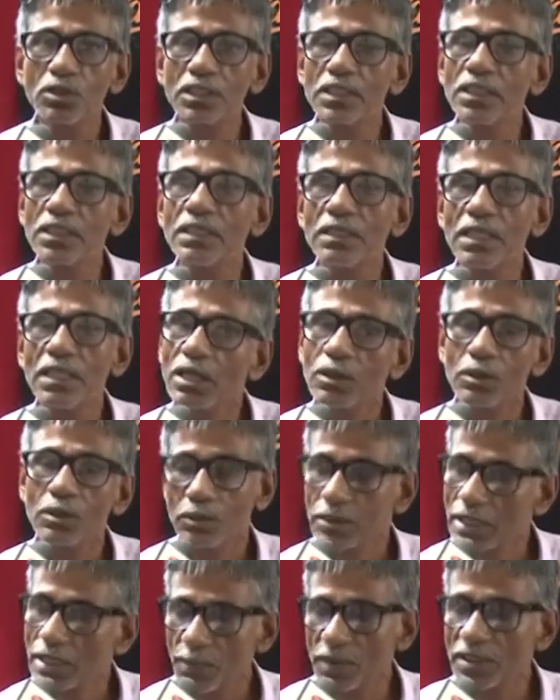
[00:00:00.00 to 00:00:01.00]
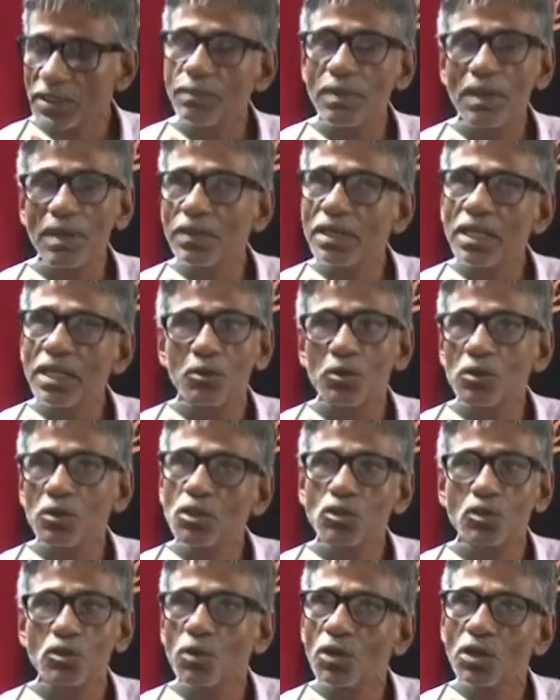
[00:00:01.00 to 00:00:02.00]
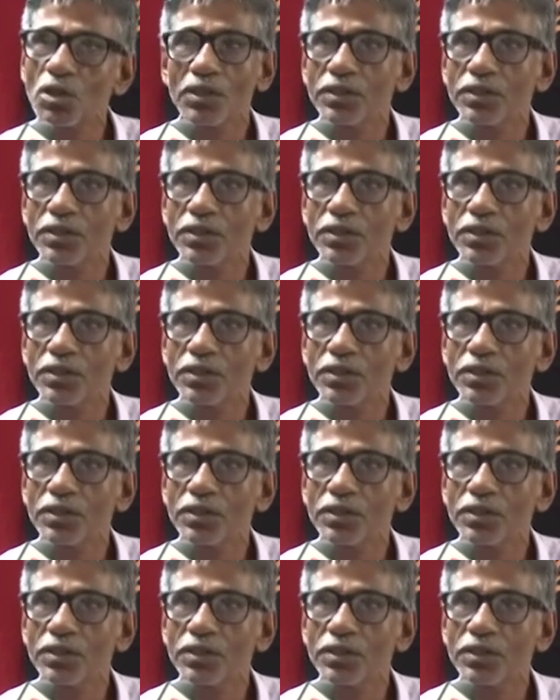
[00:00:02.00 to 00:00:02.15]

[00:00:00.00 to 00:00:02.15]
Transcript: কি আমাদের ব্যাপারে এখন কিছু বলা